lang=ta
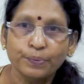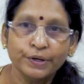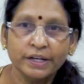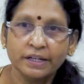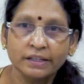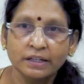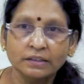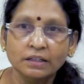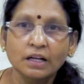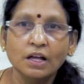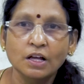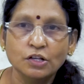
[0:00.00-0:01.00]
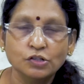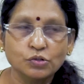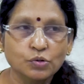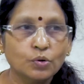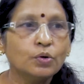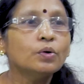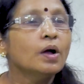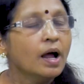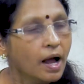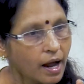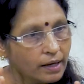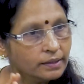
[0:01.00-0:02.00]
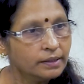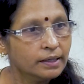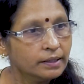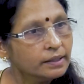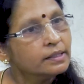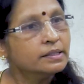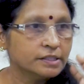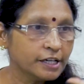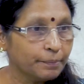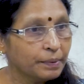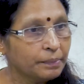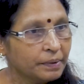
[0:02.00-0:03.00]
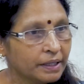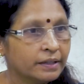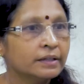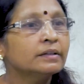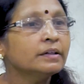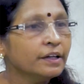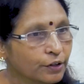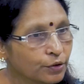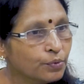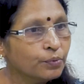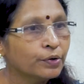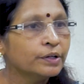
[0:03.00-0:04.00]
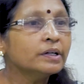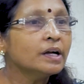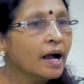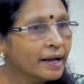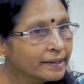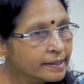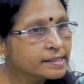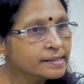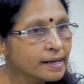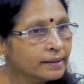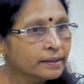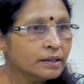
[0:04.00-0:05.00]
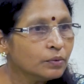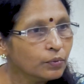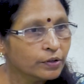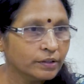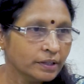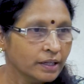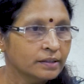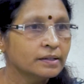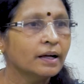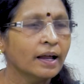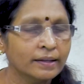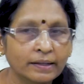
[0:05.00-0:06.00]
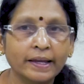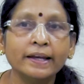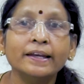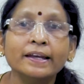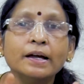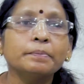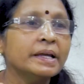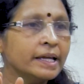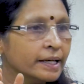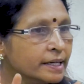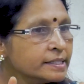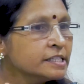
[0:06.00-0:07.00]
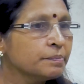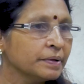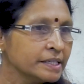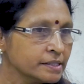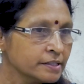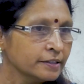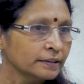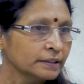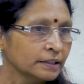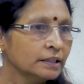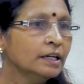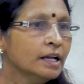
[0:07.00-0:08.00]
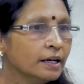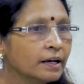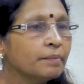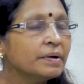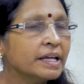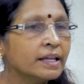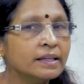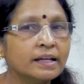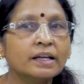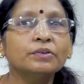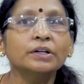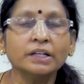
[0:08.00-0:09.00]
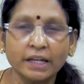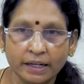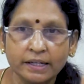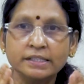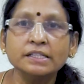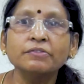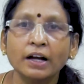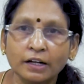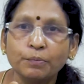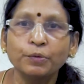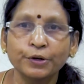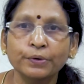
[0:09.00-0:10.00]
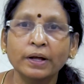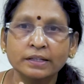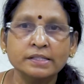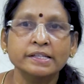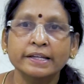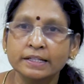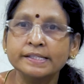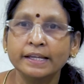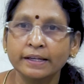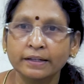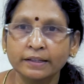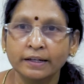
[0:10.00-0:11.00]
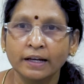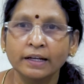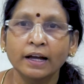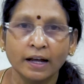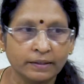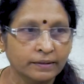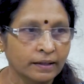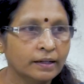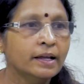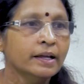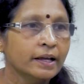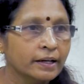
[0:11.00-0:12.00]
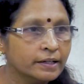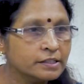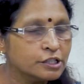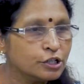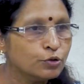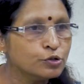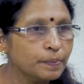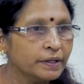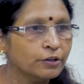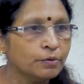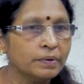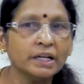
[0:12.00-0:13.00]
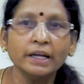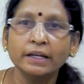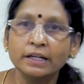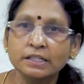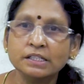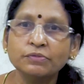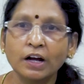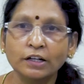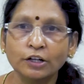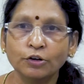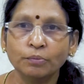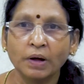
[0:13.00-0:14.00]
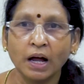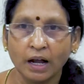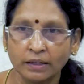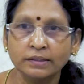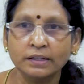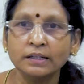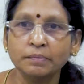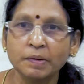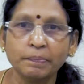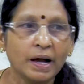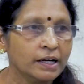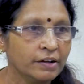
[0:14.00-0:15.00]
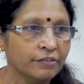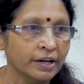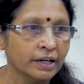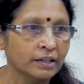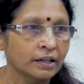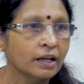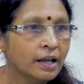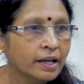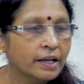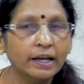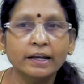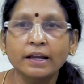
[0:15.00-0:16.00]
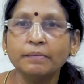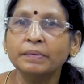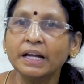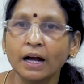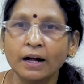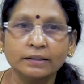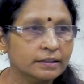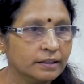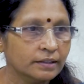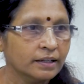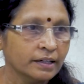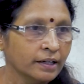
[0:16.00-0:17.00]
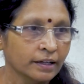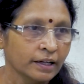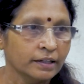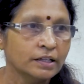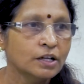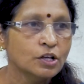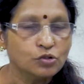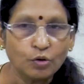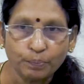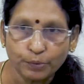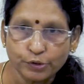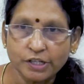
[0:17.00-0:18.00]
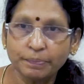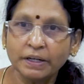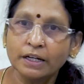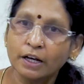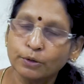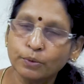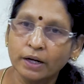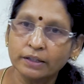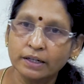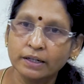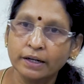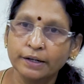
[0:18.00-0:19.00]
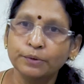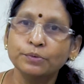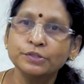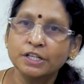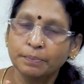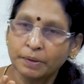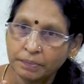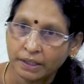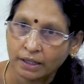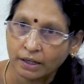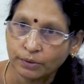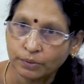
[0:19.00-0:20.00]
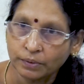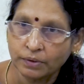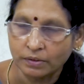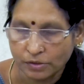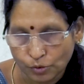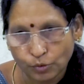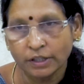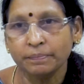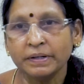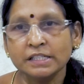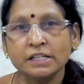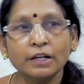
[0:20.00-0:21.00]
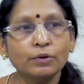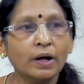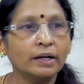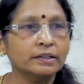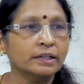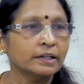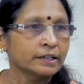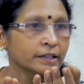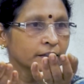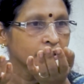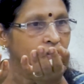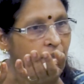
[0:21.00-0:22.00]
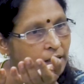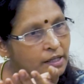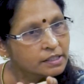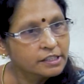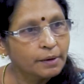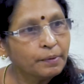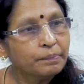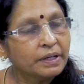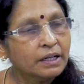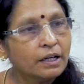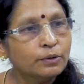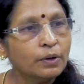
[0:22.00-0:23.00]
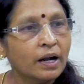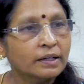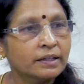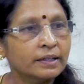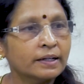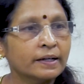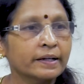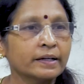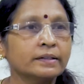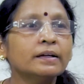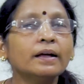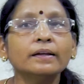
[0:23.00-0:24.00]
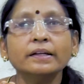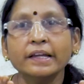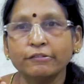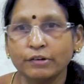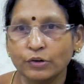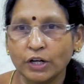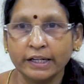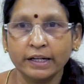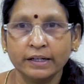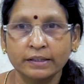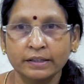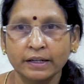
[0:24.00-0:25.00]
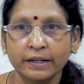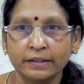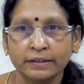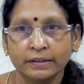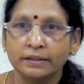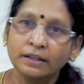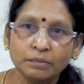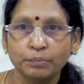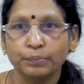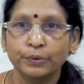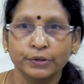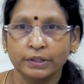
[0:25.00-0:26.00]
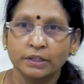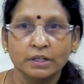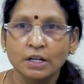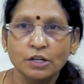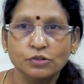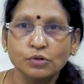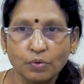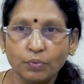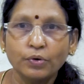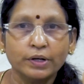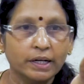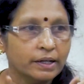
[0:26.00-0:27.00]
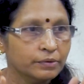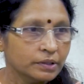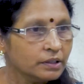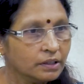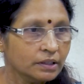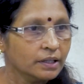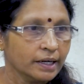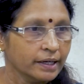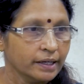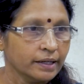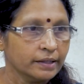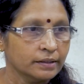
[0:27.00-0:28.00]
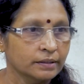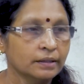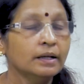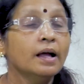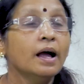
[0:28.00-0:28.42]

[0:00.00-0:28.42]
புரியுறதா ஸோ அதனால் ஜபம்ன்றது இன்னும் ஒரு ஹையஸ்டான ஒரு இது அந்த எல்லாமே எனர்ஜி பேஸ்டு தாங்க நம்ம எந்த அளவுக்கு எனர்ஜி வாங்க முடியும் அந்த செயல் செய்கிறதுனால அதுதான் எனர்ஜி லூஸ் பண்ணுறோமா எனர்ஜி வாங்குகிறோமா அதுதான் நம்ம பார்க்க வேண்டியது எல்லாமே ஆற்றல் தான் இங்கே ஸோ பூஜை பண்ணாலும் ஆற்றல் கிடைக்கும் ஜபம் பண்ணாலும் ஸ்தோத்திரம் படித்தாலும் ஆற்றல் கிடைக்கிறது ஜபம் பண்ணாலும் ஆற்றல் கிடைக்கிறது ஆனால் எவ்வளோ கிடைக்கிறது என்றது தான் பொருள் ஸோ ஓரளவுக்கு கிடைக்கிறது